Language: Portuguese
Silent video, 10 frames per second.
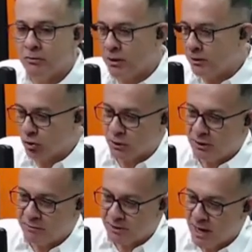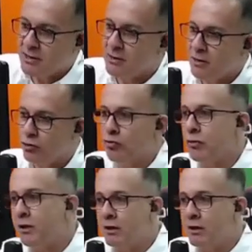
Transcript: que só teve três anos com quem